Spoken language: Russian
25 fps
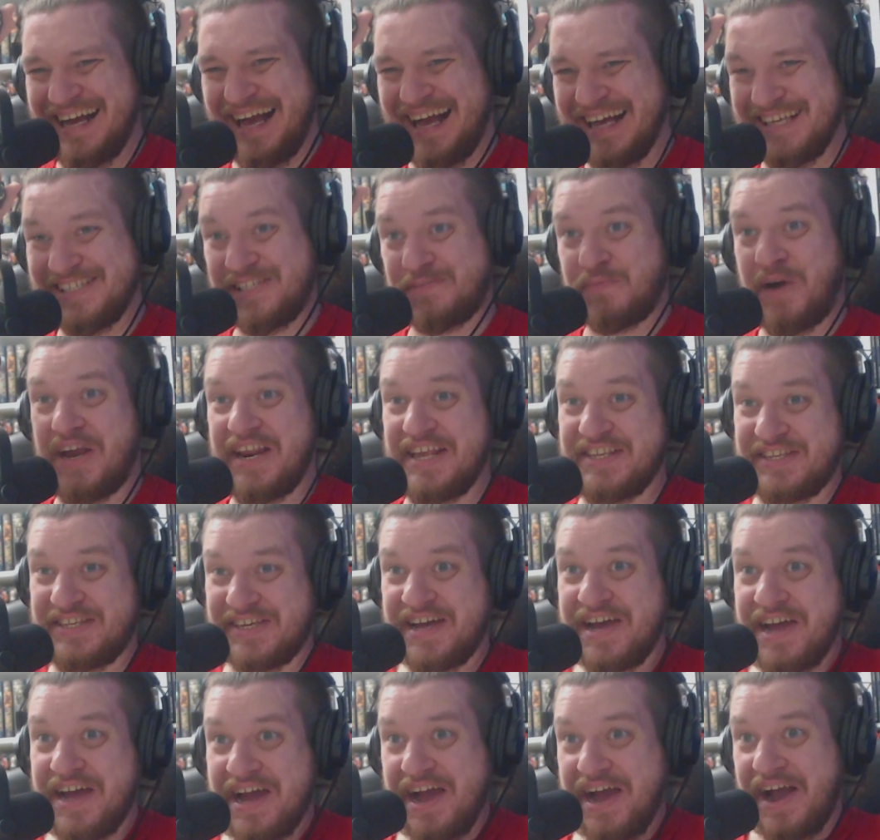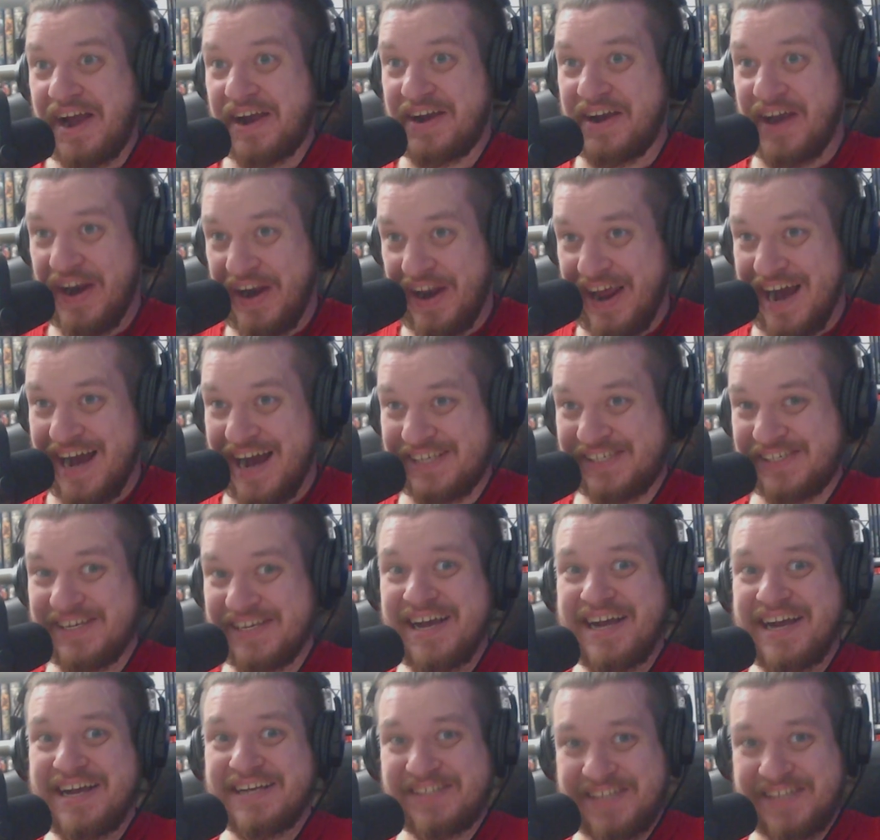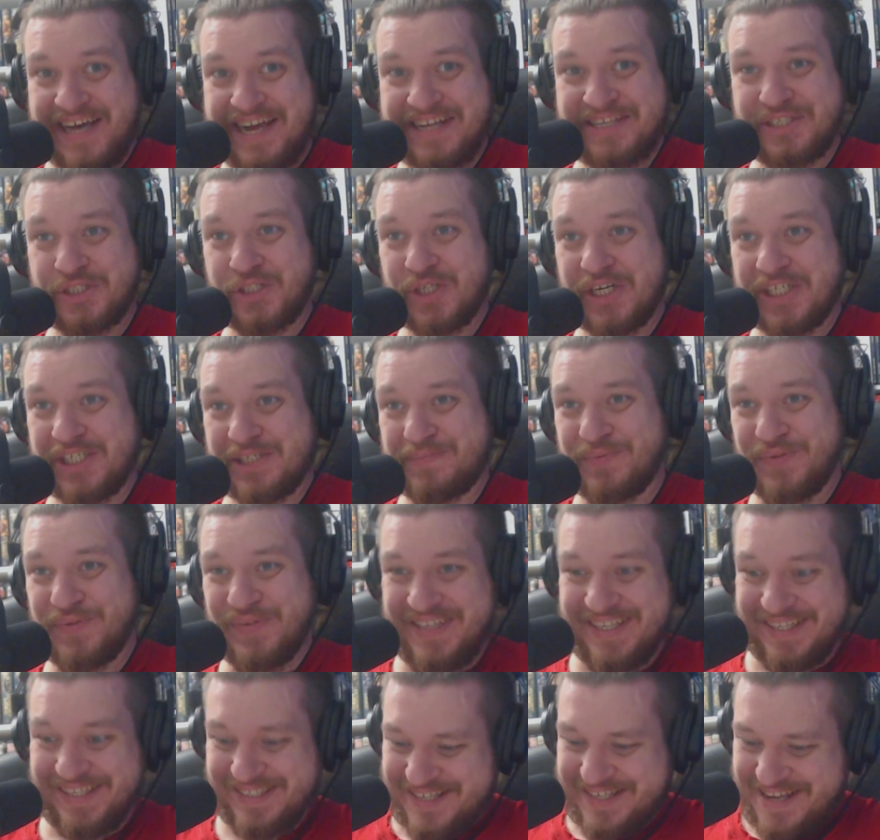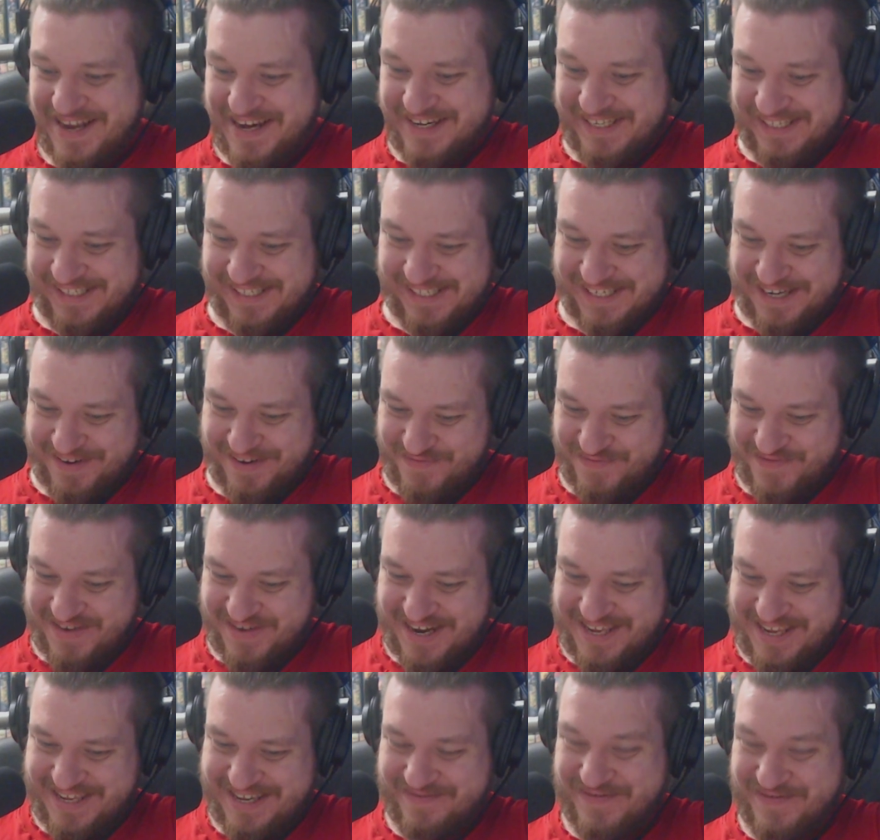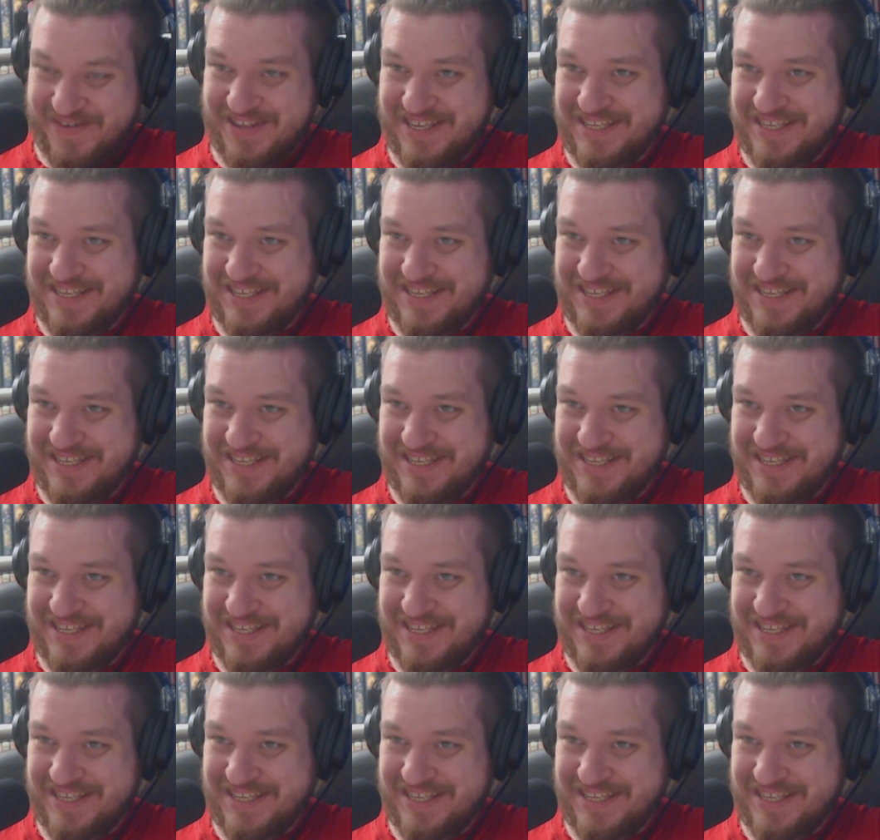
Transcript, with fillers: смотрите, грязь. Знаете, что я сейчас буду делать? Рисовать. Вот это